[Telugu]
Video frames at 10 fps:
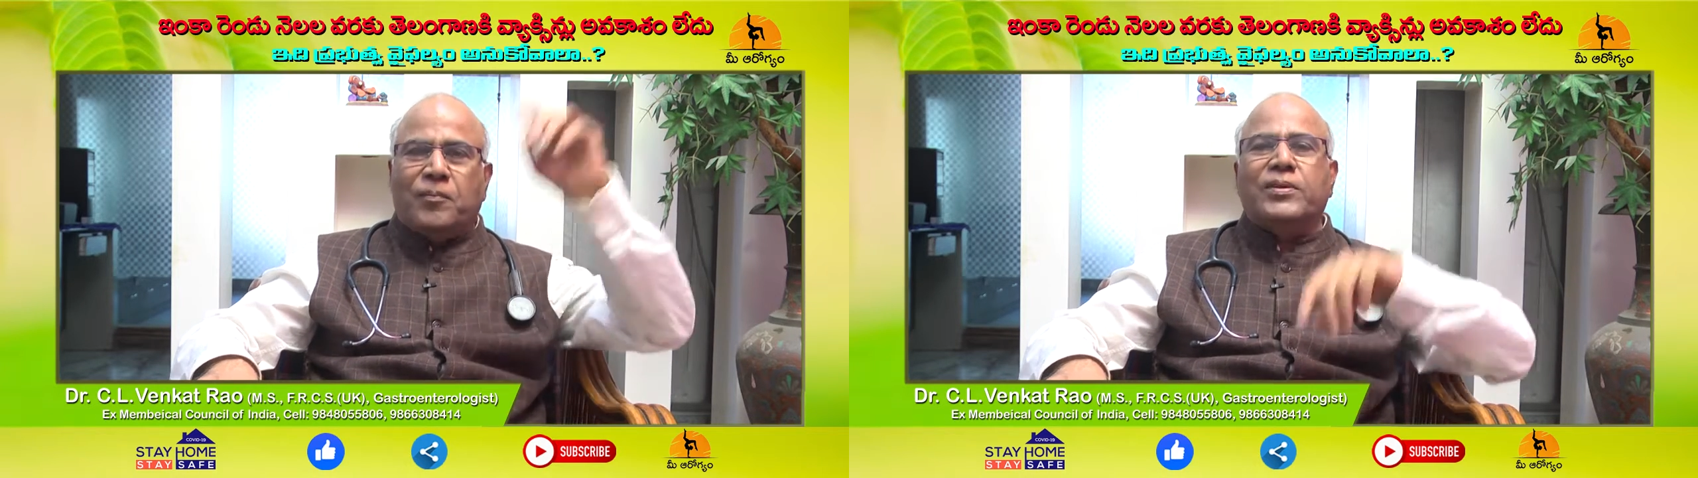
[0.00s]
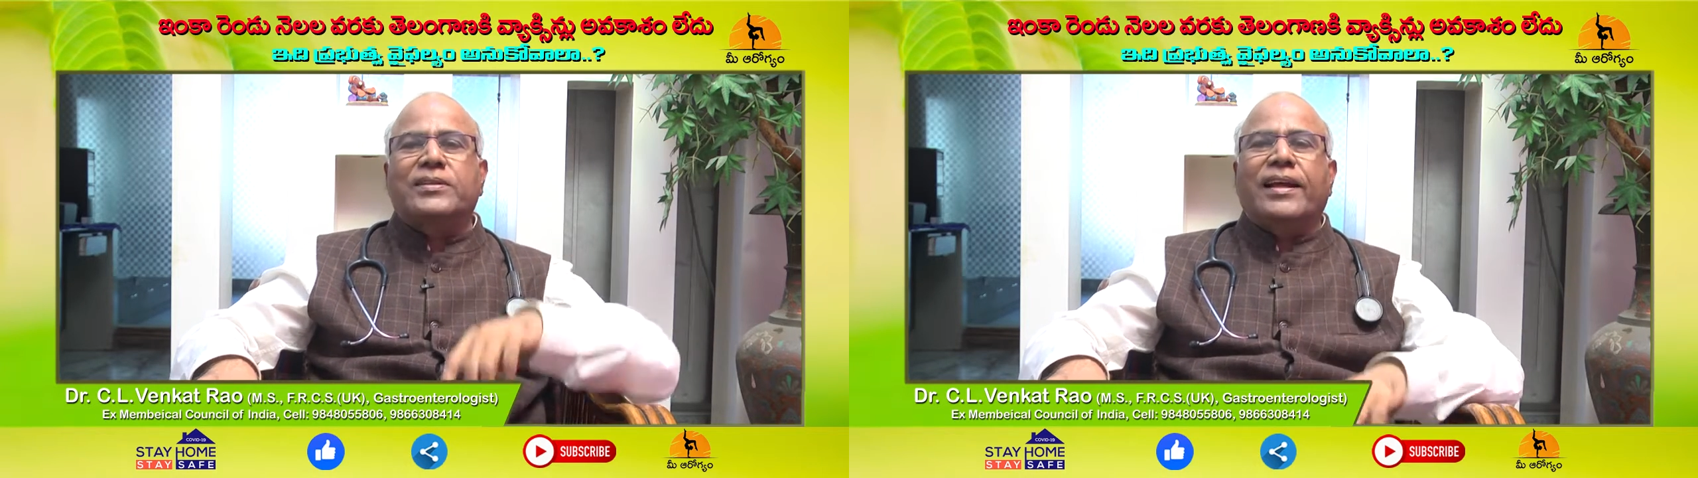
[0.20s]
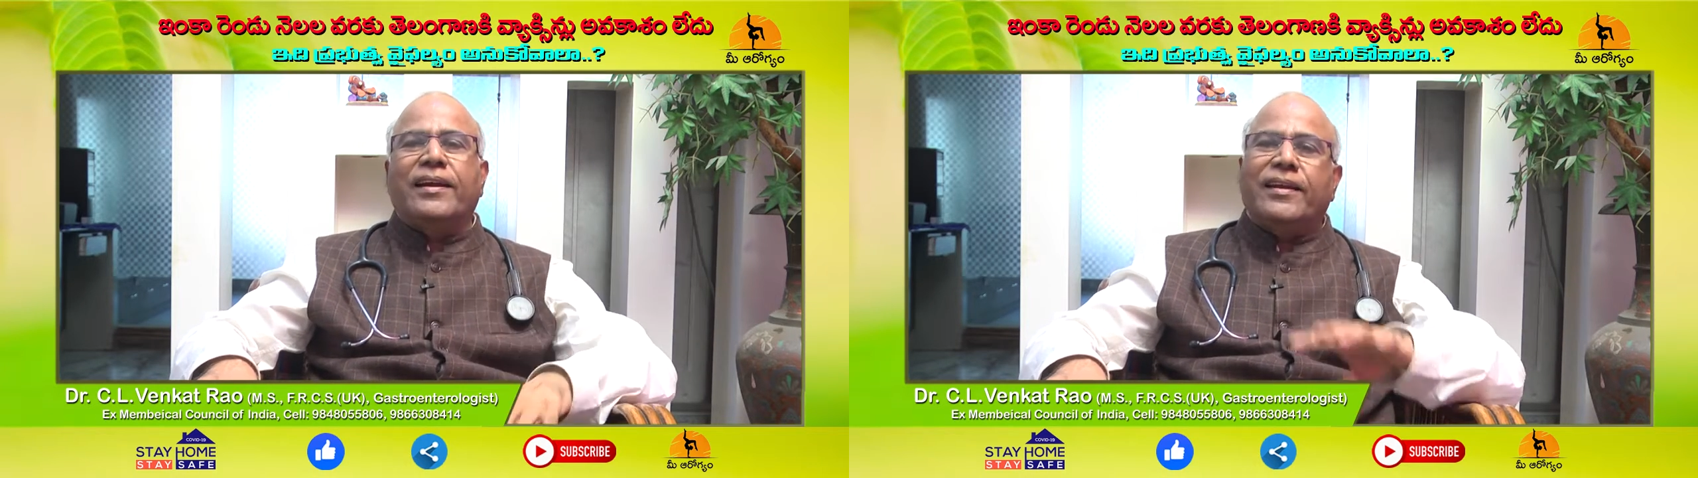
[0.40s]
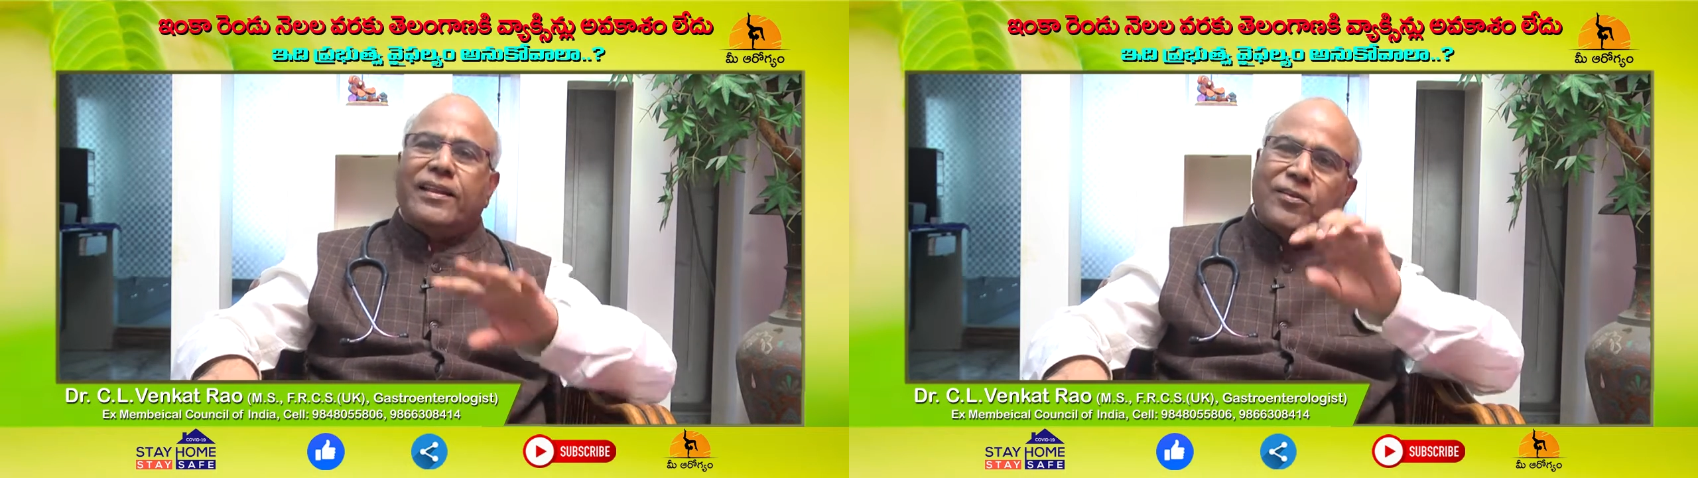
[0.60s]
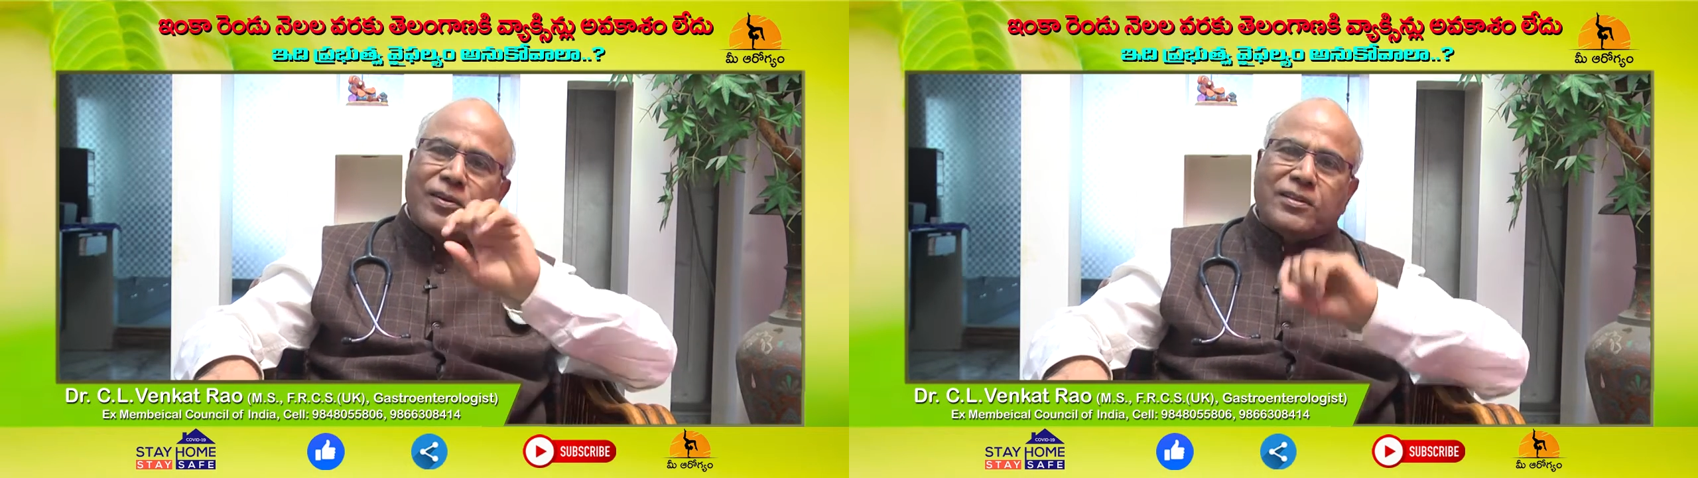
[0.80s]
పంపిస్తానంటే
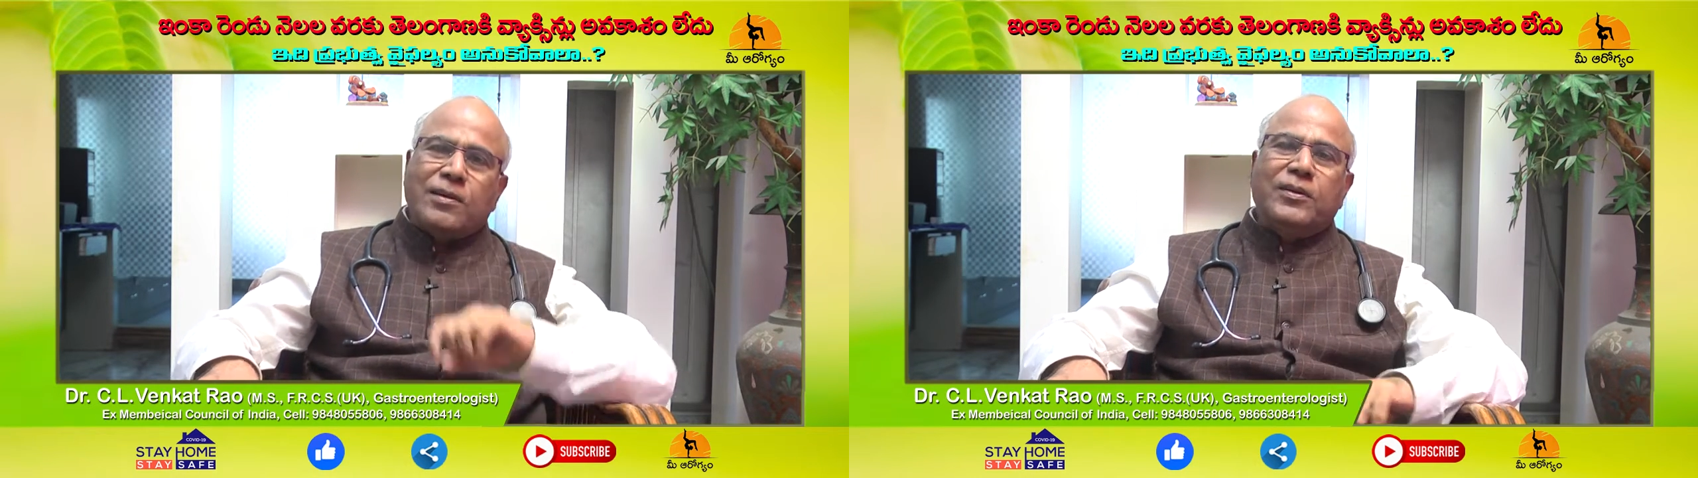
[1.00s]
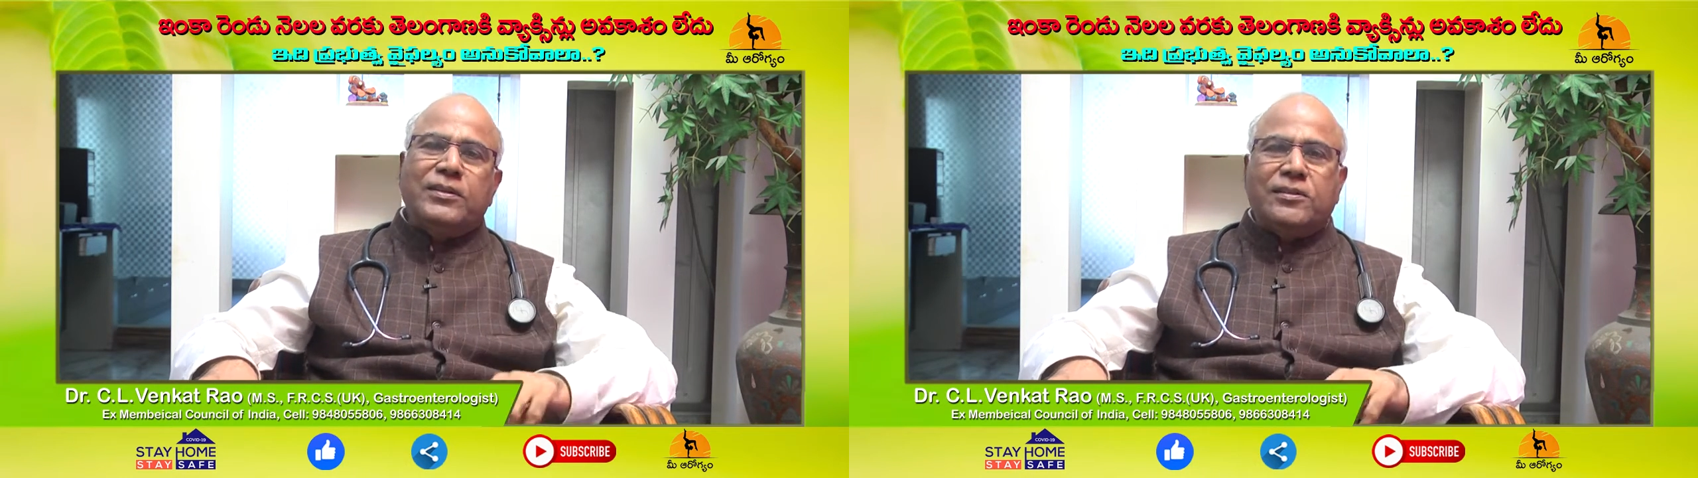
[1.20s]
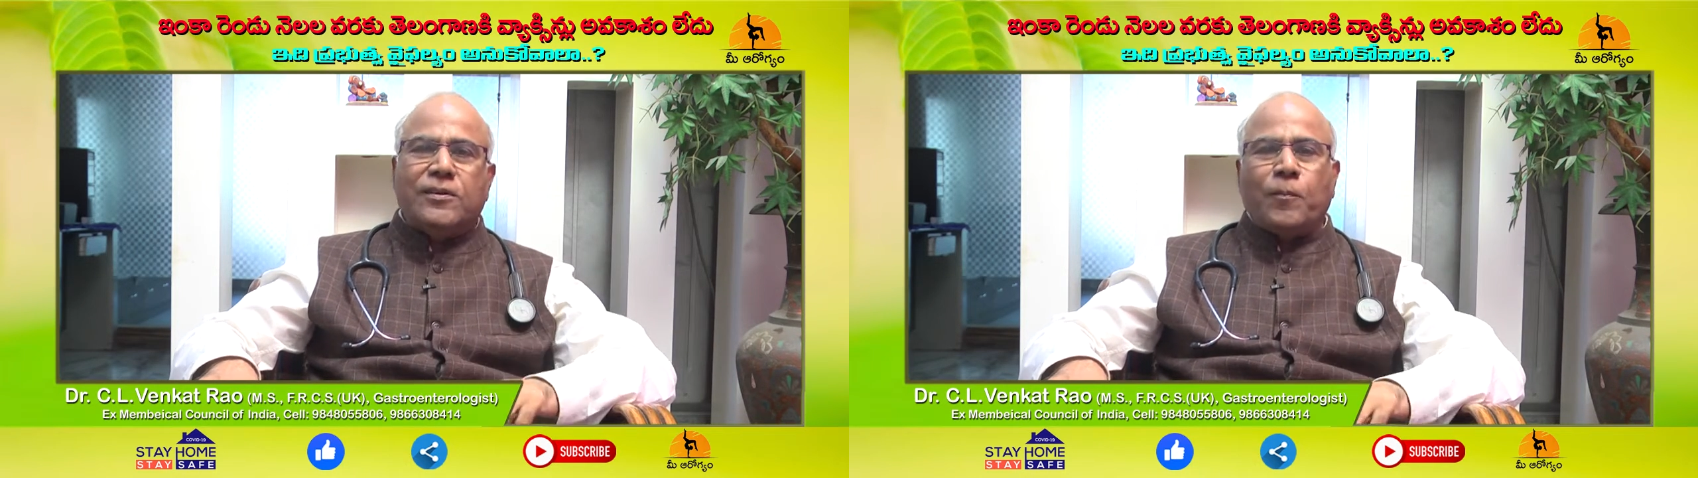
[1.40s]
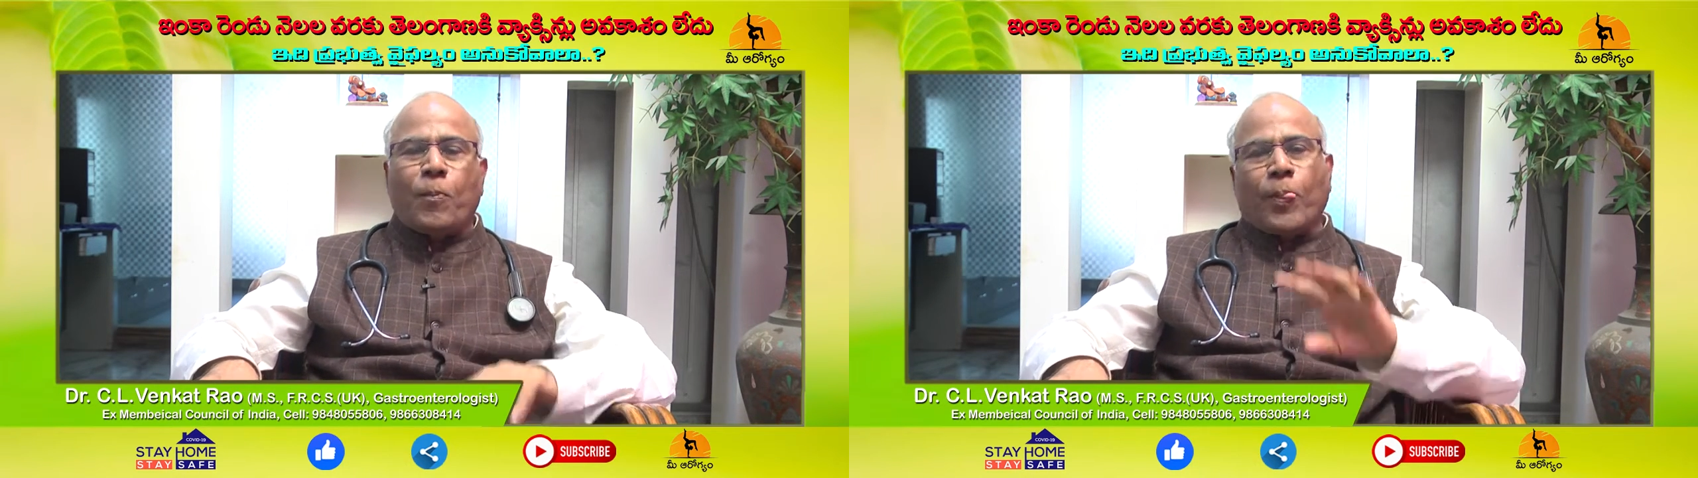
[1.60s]
ఎంతవరకు సంబంధిస్తాం